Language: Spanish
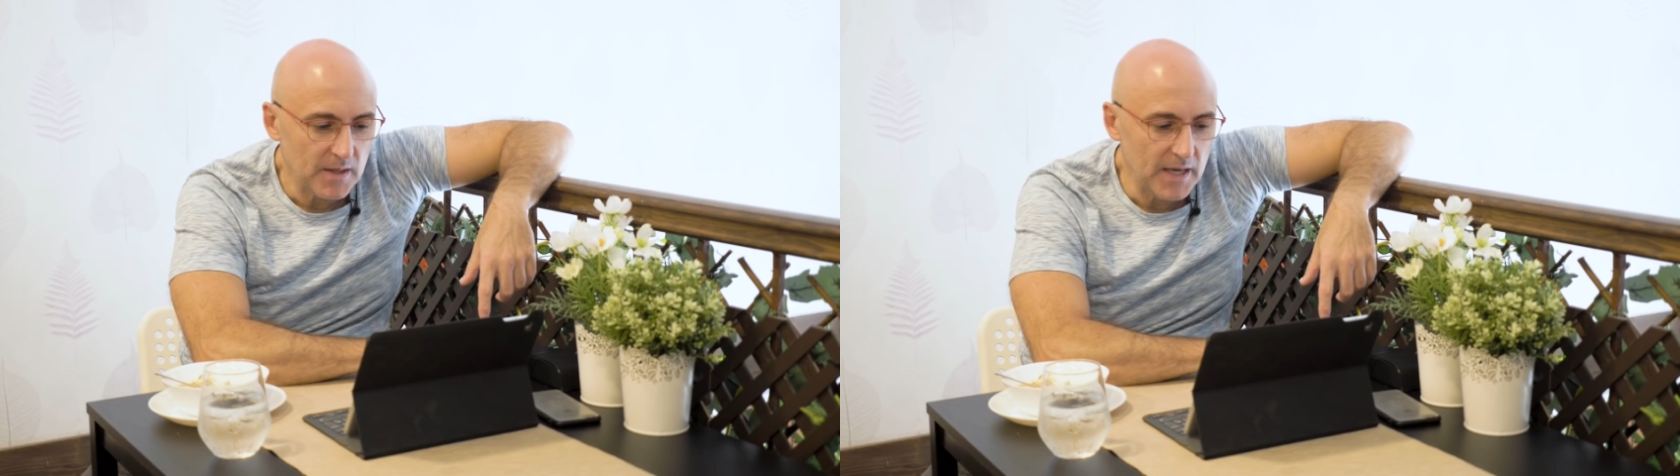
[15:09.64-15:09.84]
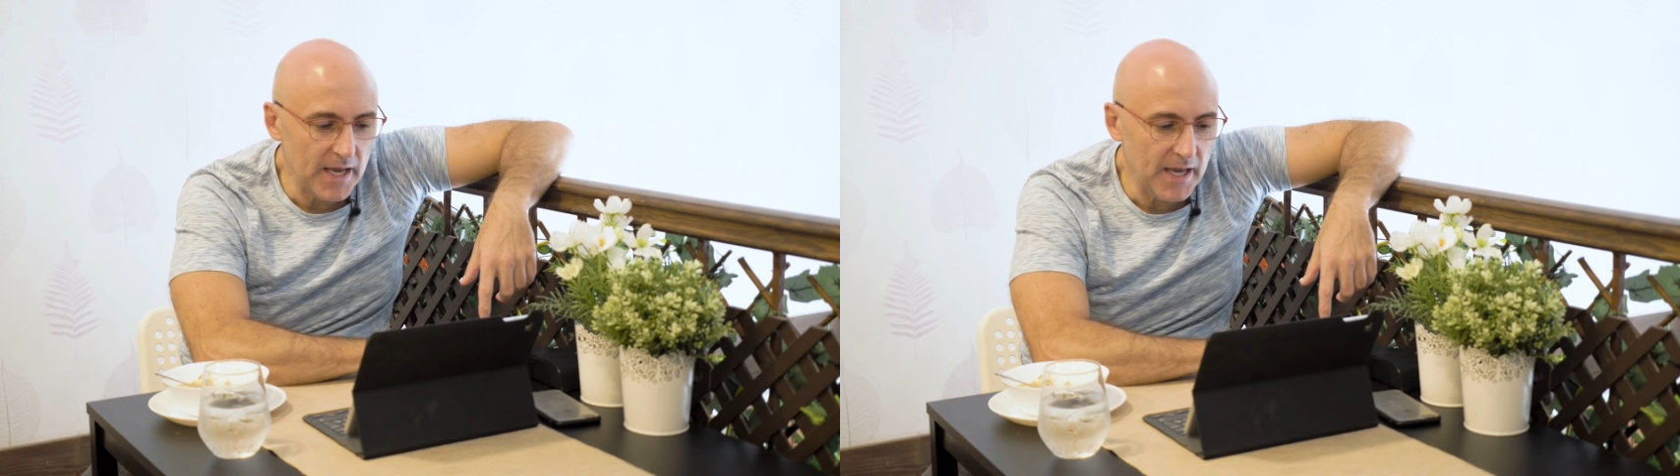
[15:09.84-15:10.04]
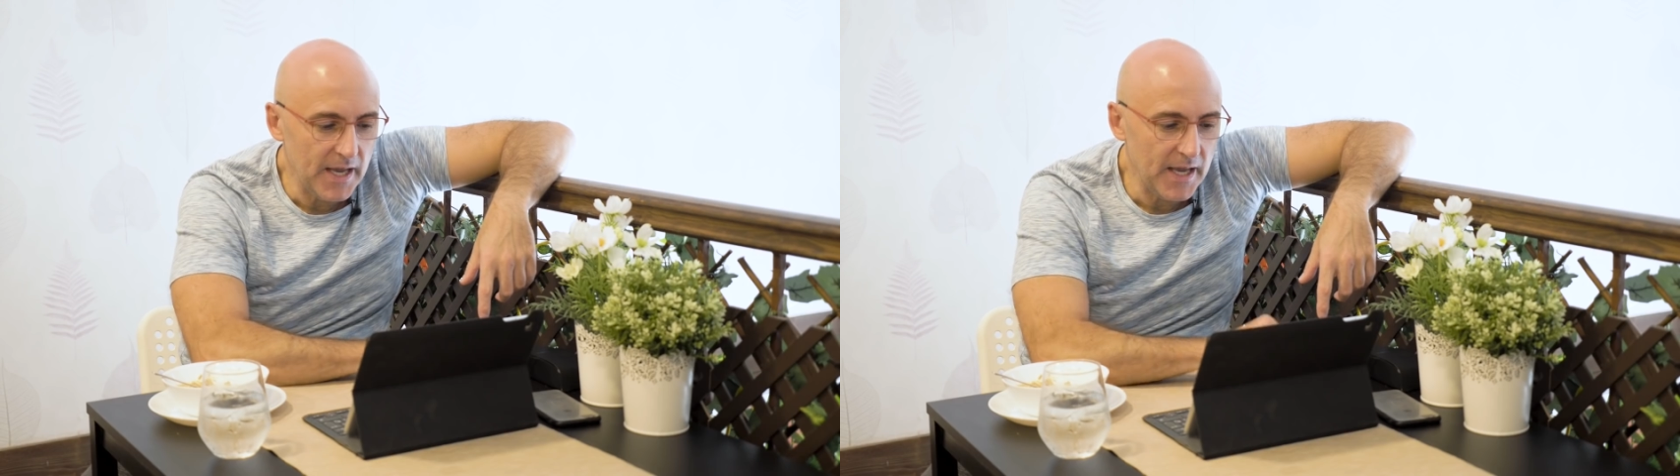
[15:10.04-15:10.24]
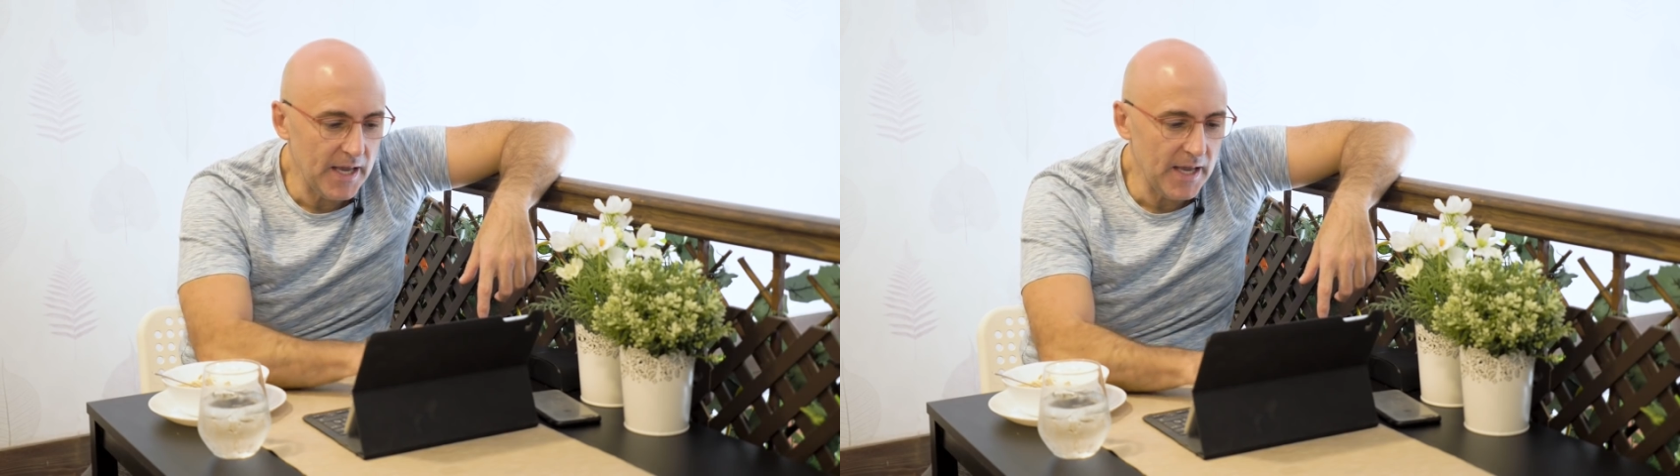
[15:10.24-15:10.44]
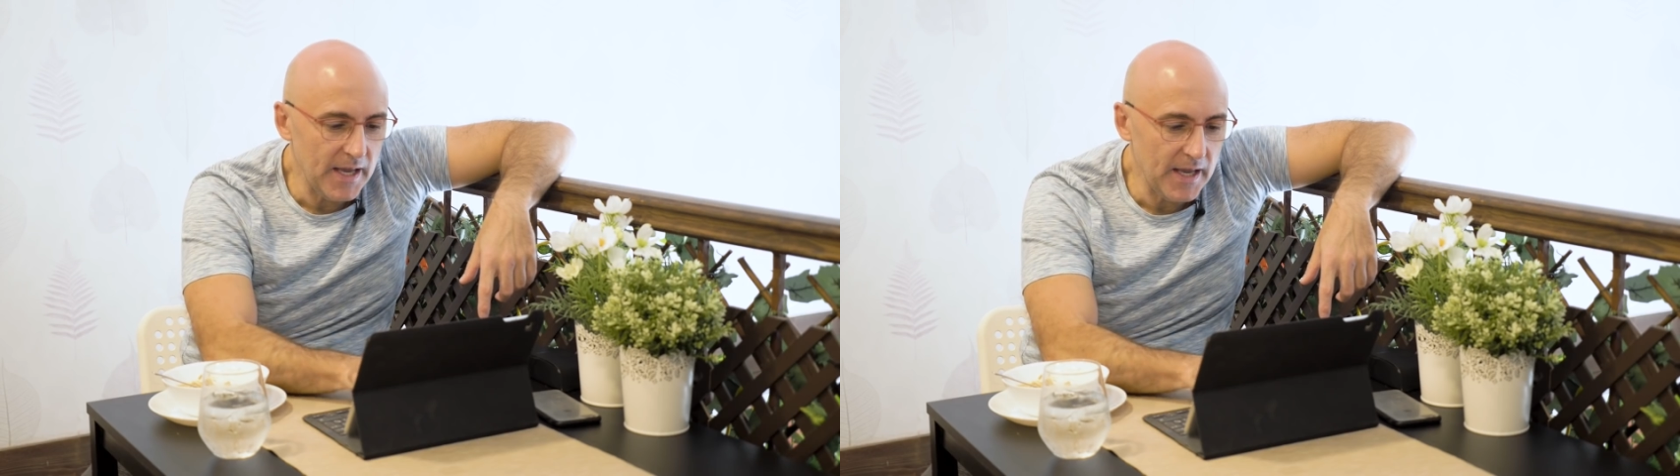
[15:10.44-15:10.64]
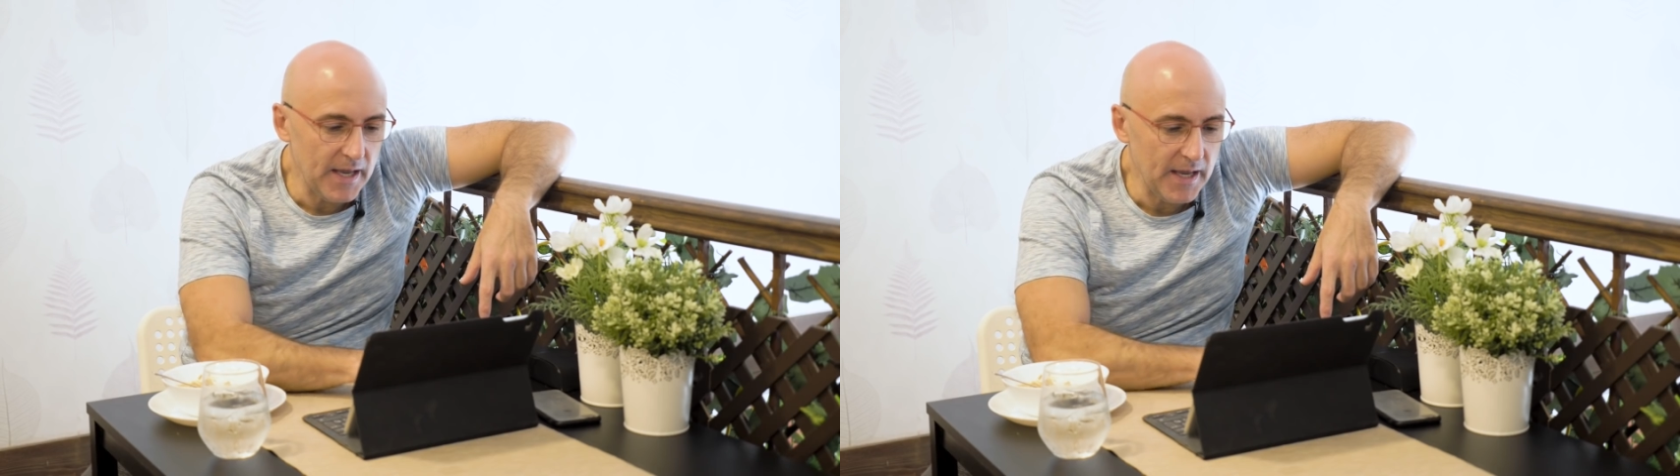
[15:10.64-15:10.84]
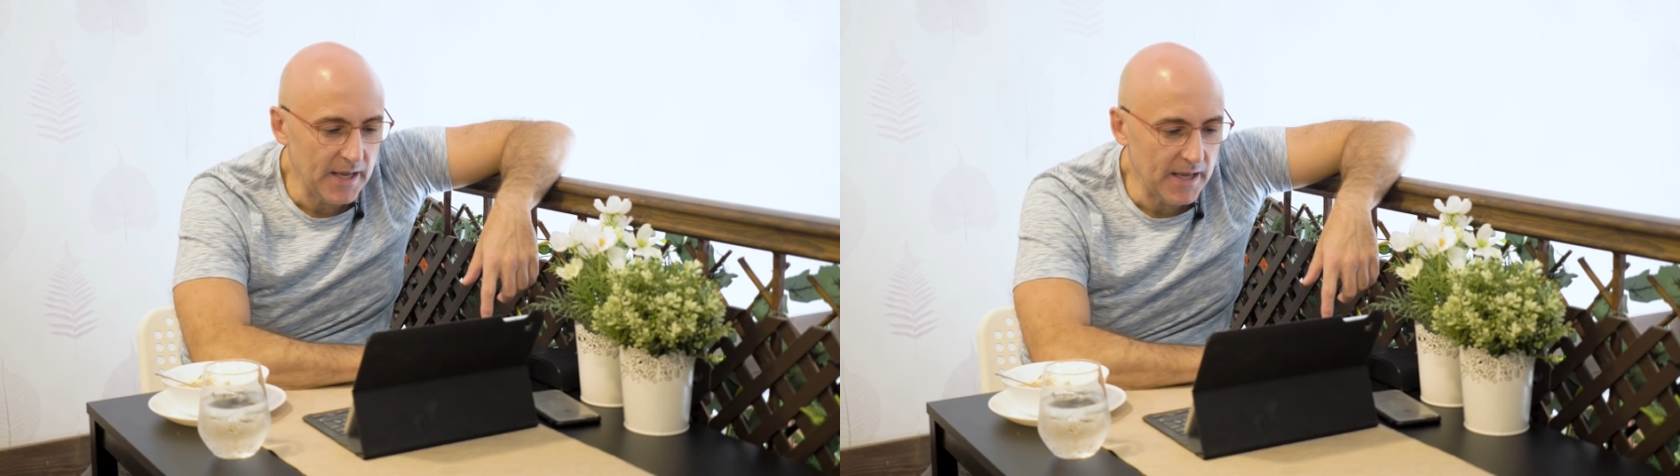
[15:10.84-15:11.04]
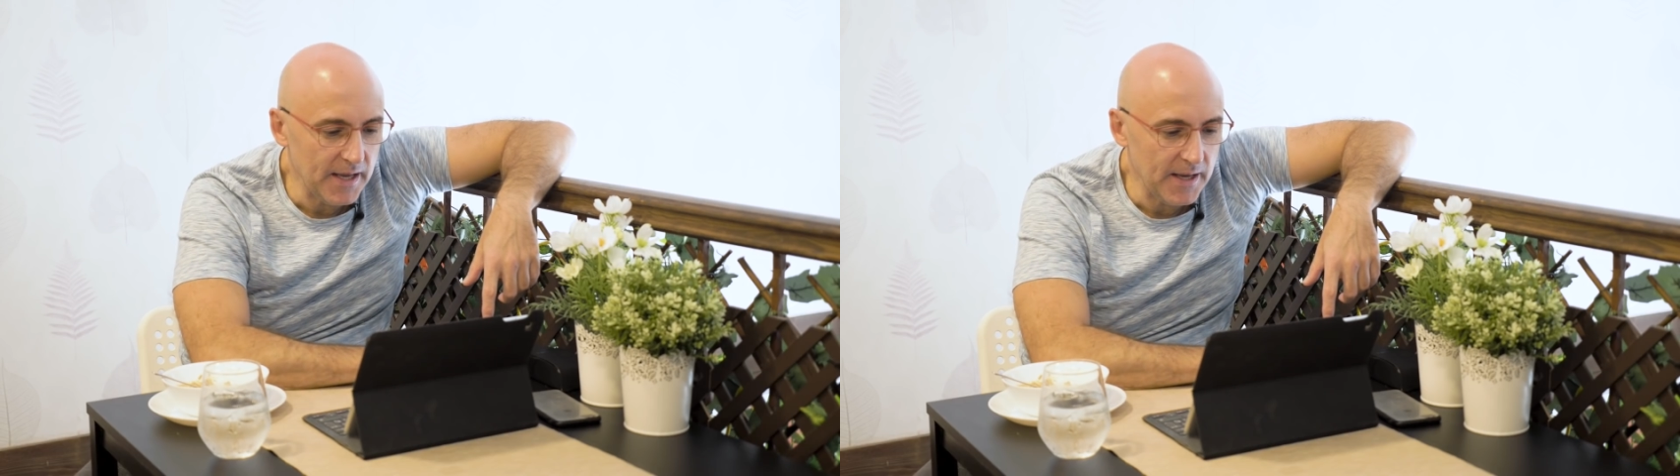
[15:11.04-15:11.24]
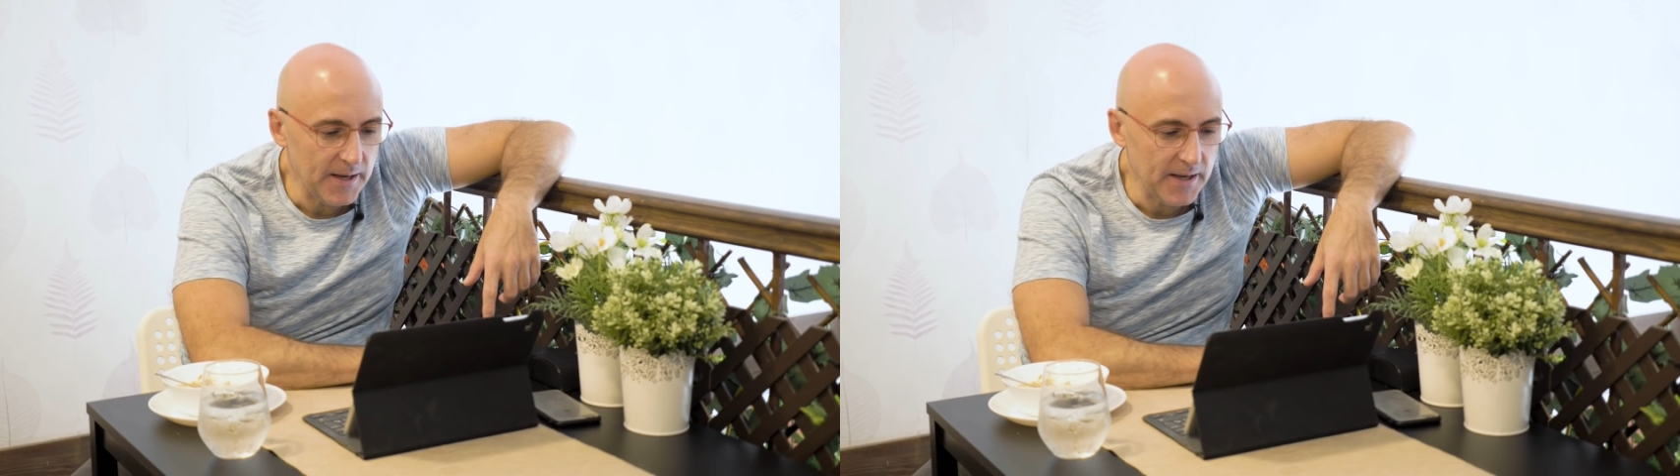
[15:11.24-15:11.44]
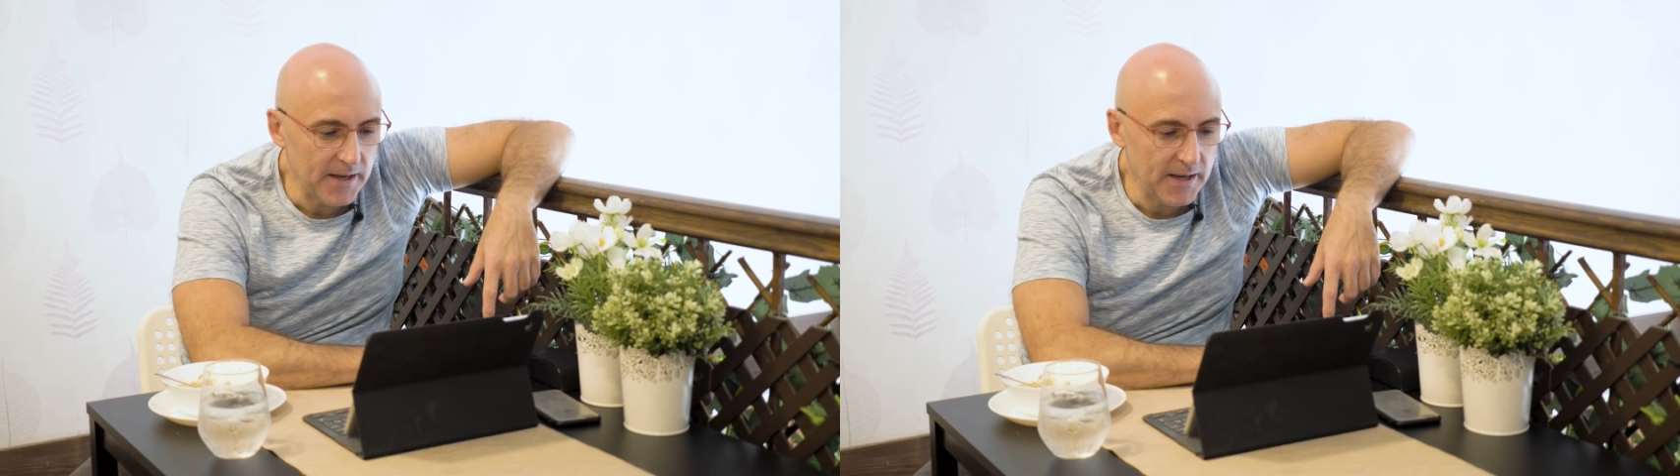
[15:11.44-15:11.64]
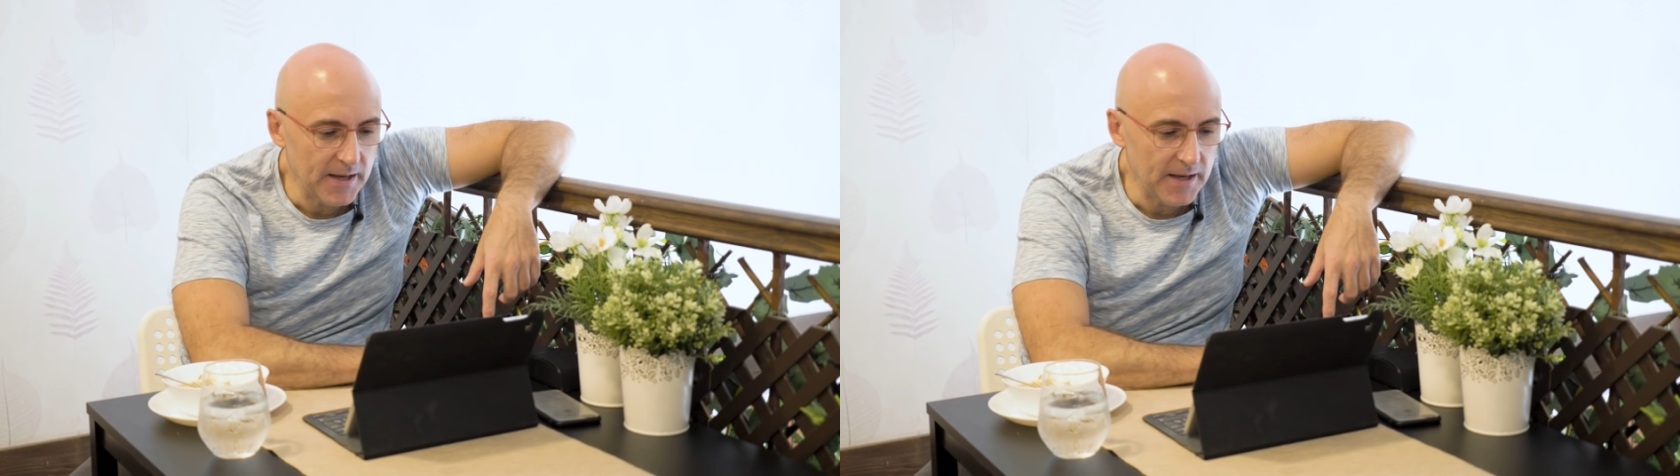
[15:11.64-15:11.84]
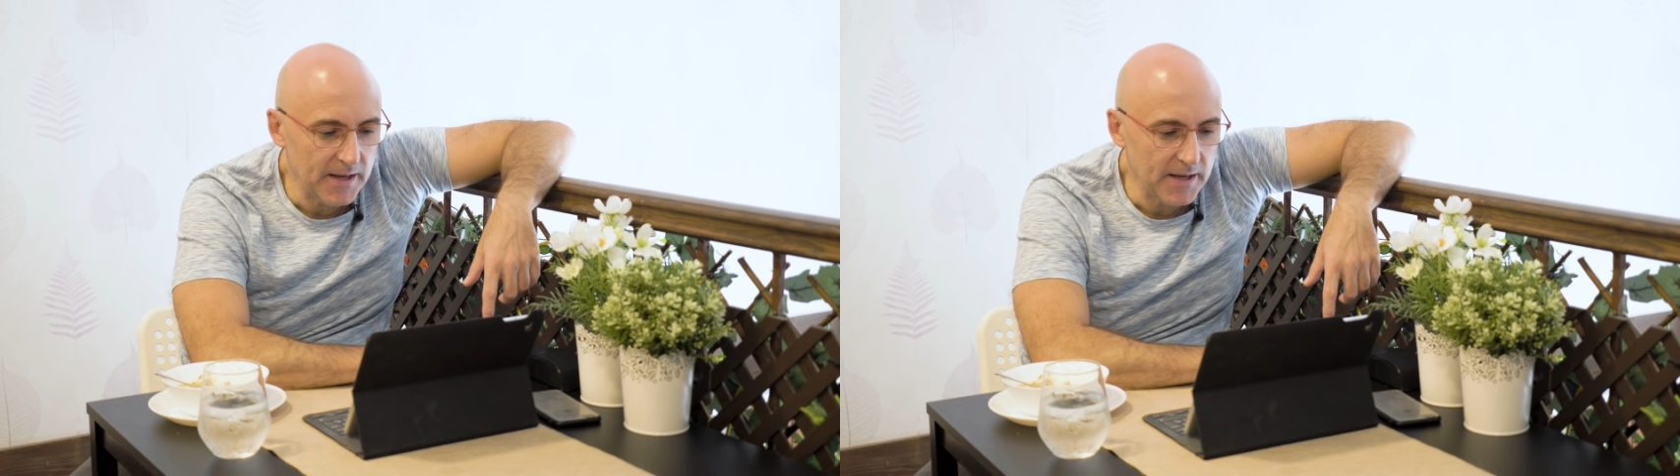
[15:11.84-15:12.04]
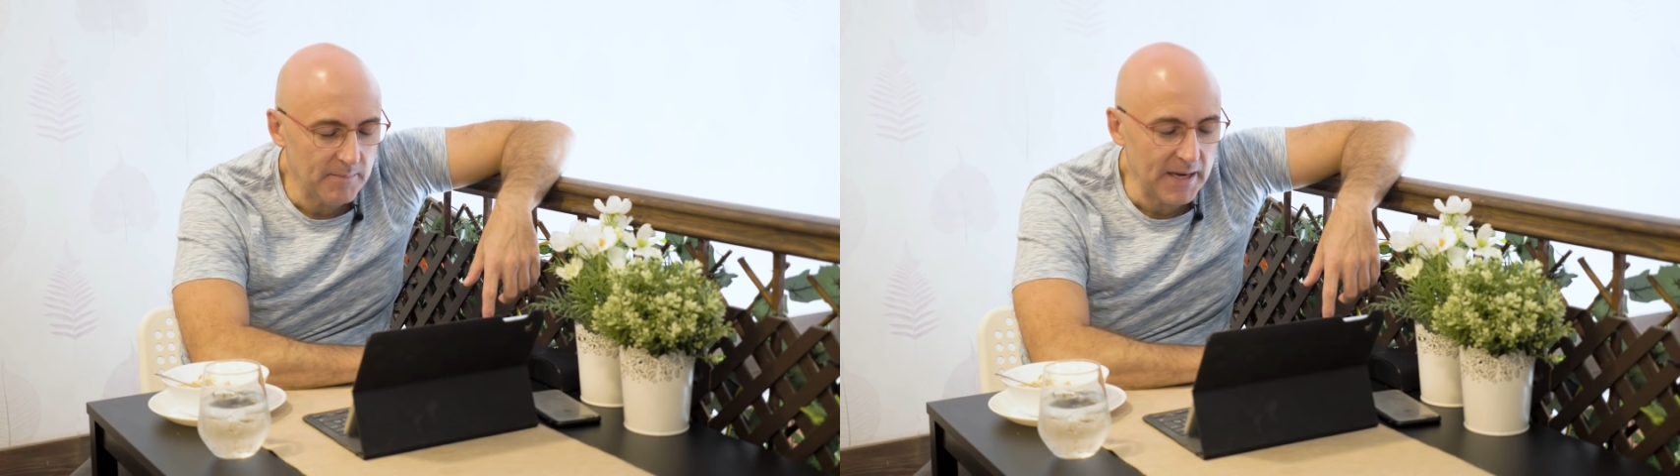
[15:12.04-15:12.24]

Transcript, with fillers: Eh,